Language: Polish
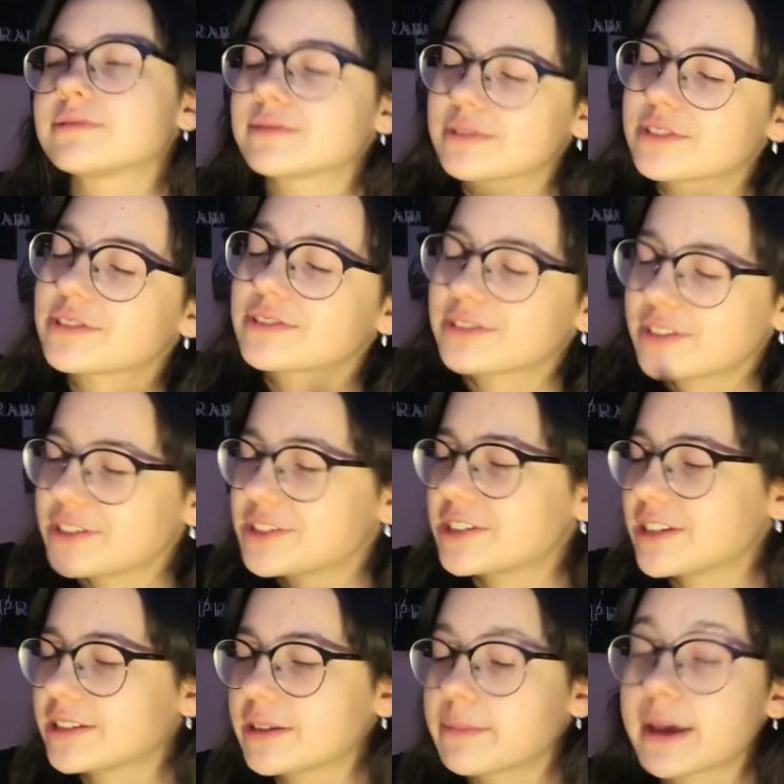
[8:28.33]
to, to jeszcze
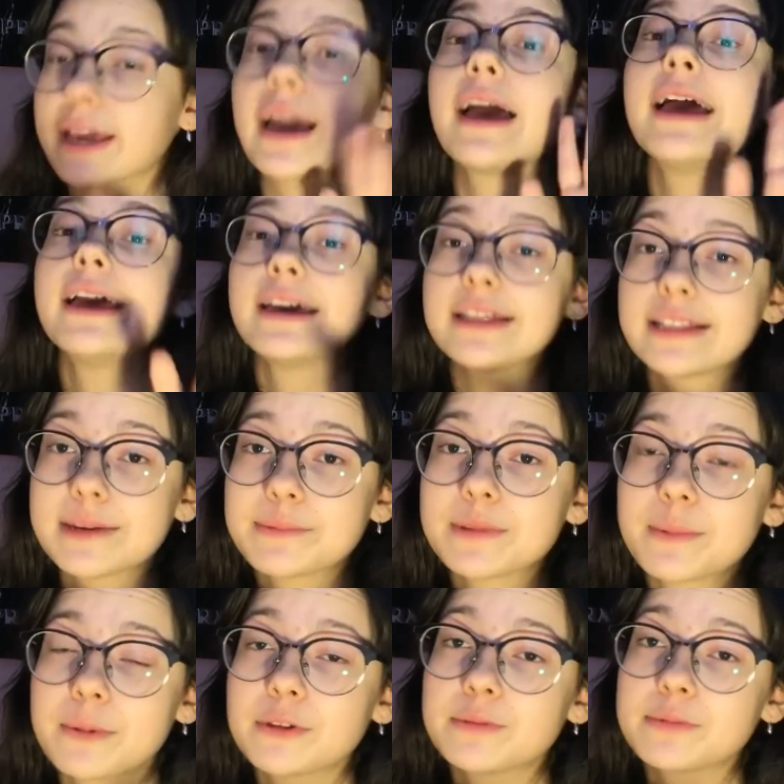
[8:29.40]
nie ta bajka, na, na
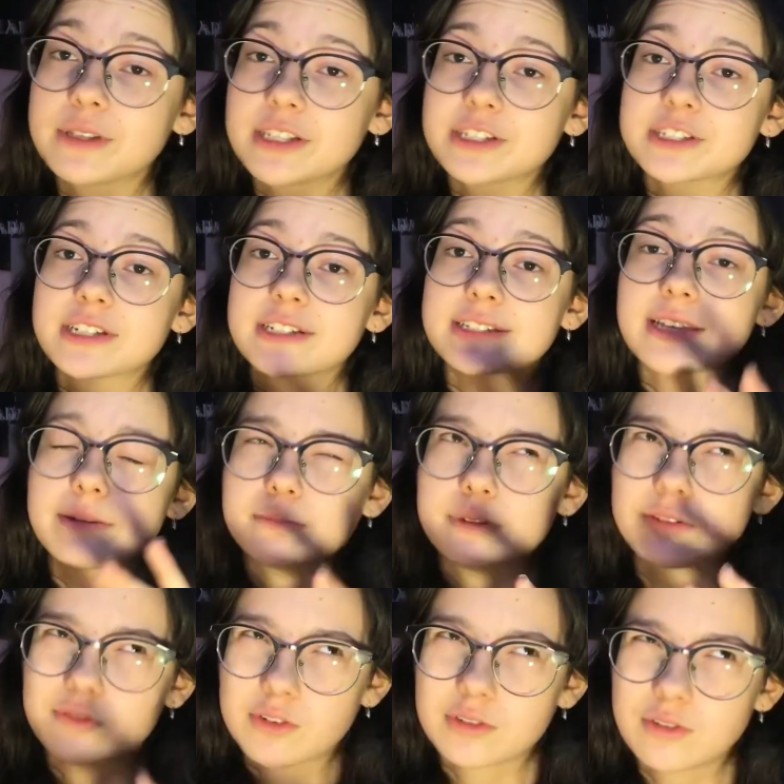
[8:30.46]
pewno będę jeszcze z Empik
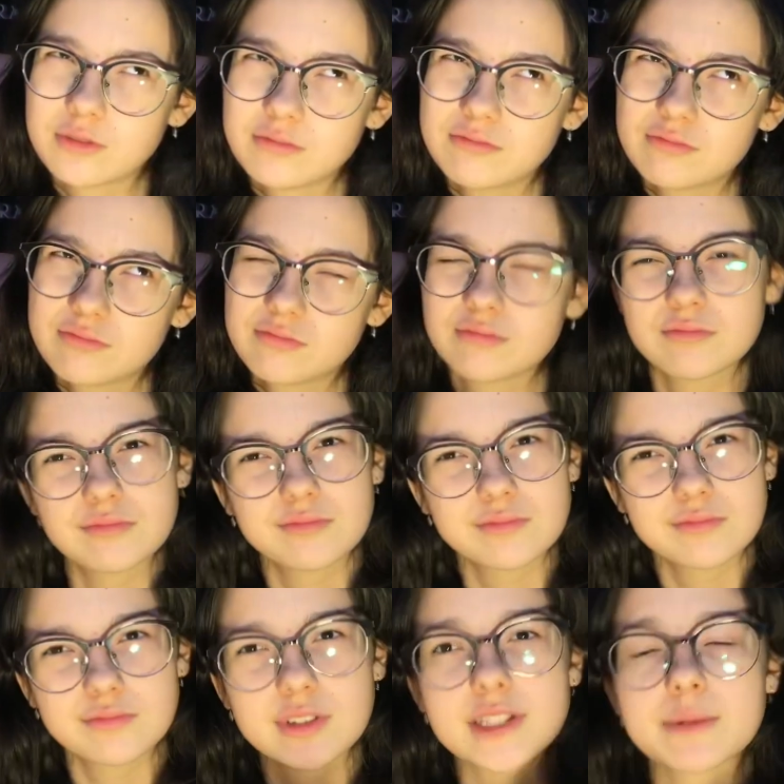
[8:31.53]
Photo
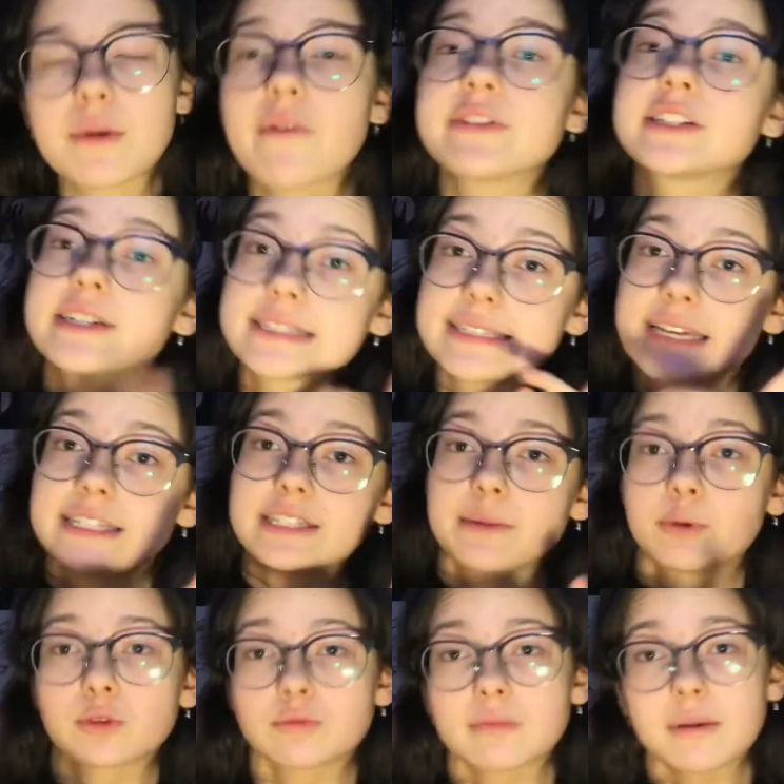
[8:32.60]
zamawiać zdjęcia, bo
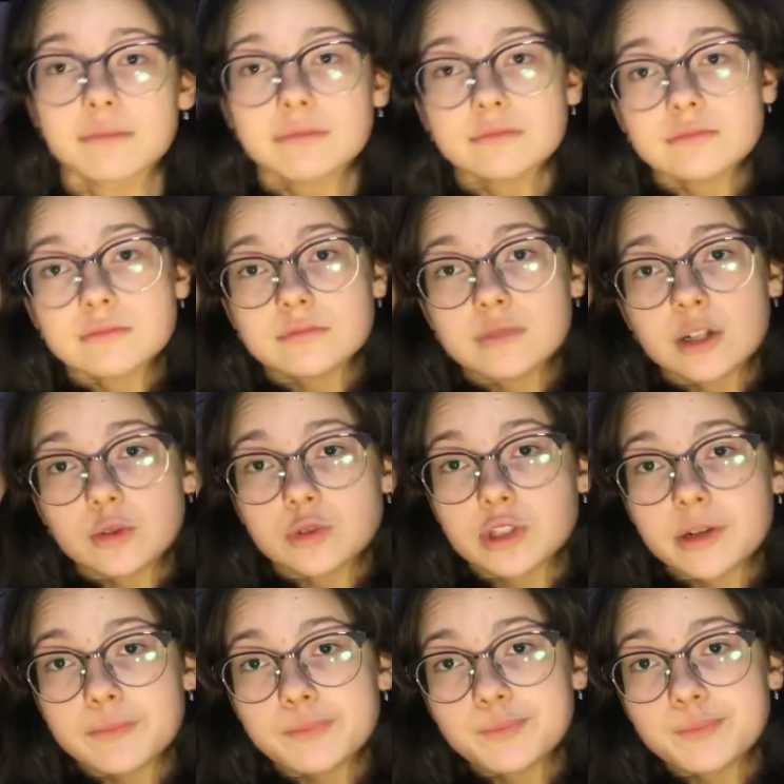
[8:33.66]
tu mam mm, na górze